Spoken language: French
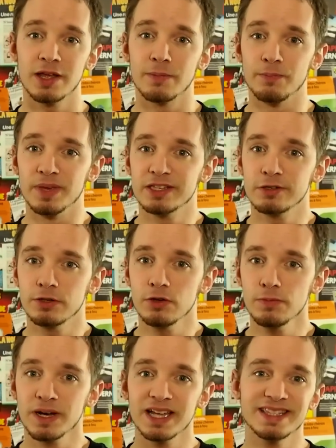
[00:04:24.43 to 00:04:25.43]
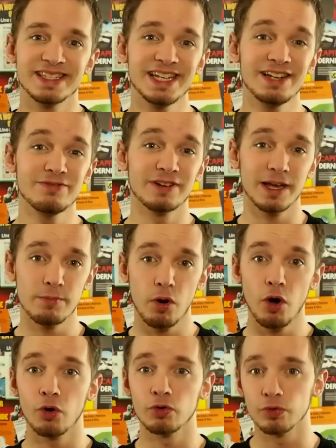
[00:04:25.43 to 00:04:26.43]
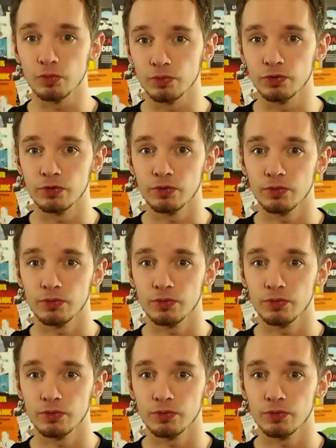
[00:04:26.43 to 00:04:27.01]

Mais que prennent-ils vraiment en compte